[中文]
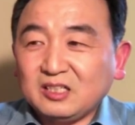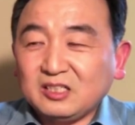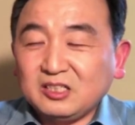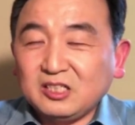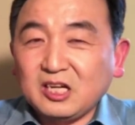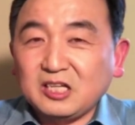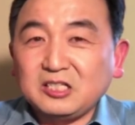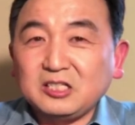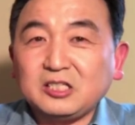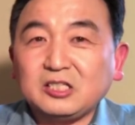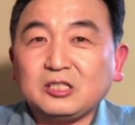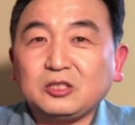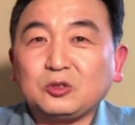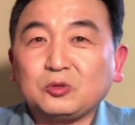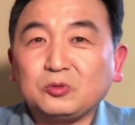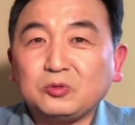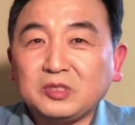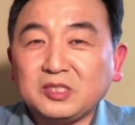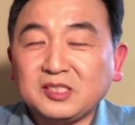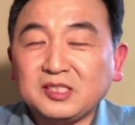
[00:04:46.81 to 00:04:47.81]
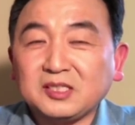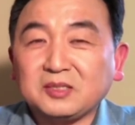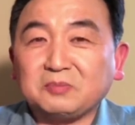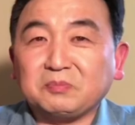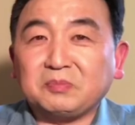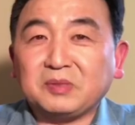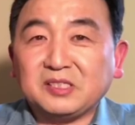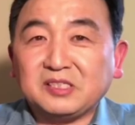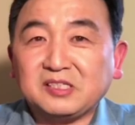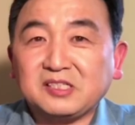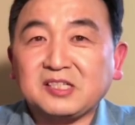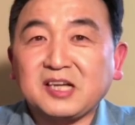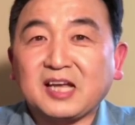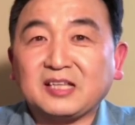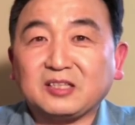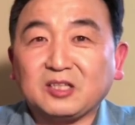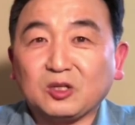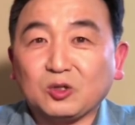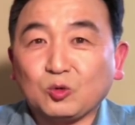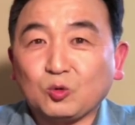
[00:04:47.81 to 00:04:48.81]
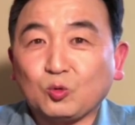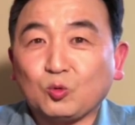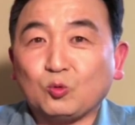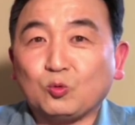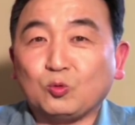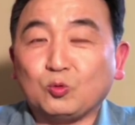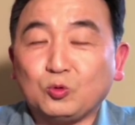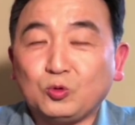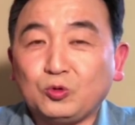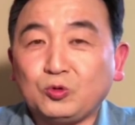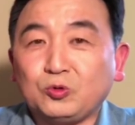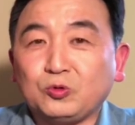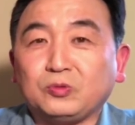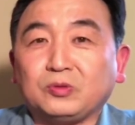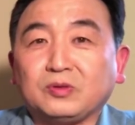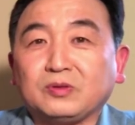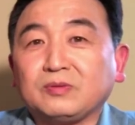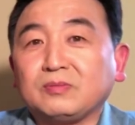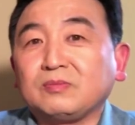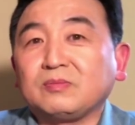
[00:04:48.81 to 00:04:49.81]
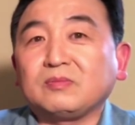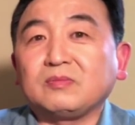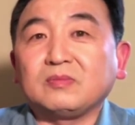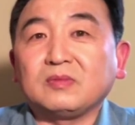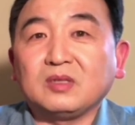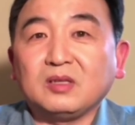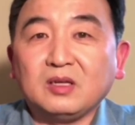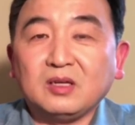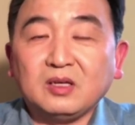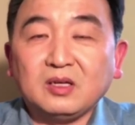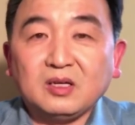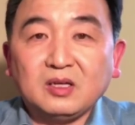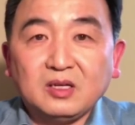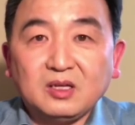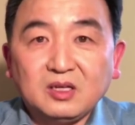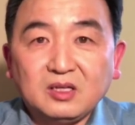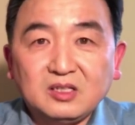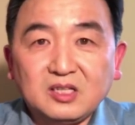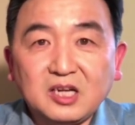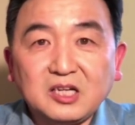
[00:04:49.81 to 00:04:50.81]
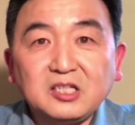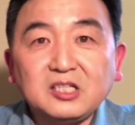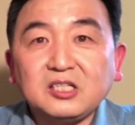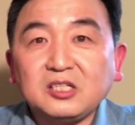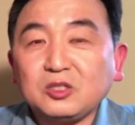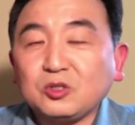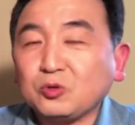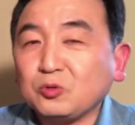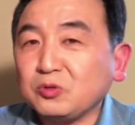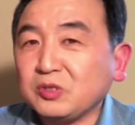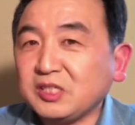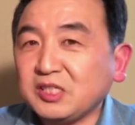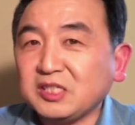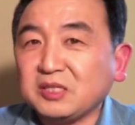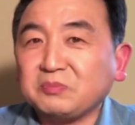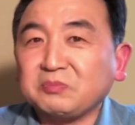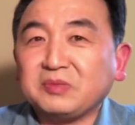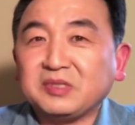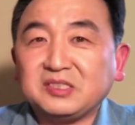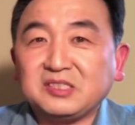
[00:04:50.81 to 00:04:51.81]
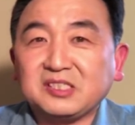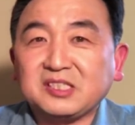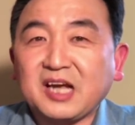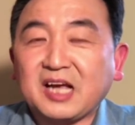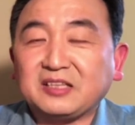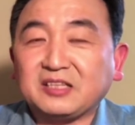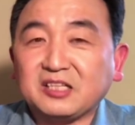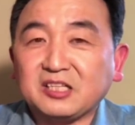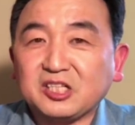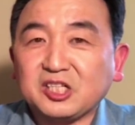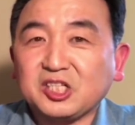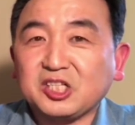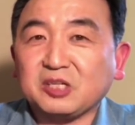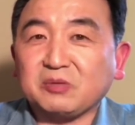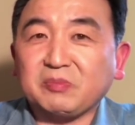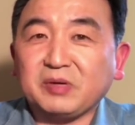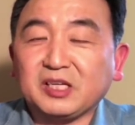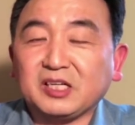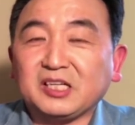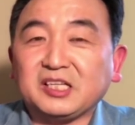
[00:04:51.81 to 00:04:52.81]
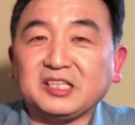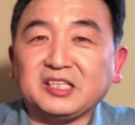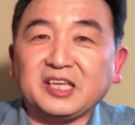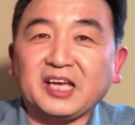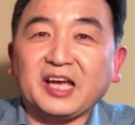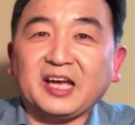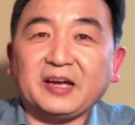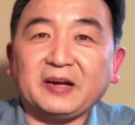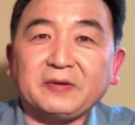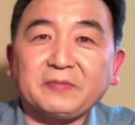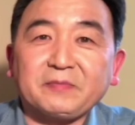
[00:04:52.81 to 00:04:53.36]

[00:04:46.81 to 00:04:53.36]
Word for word: 人之初性本善”的古训，“人之初性本善”的生命理念，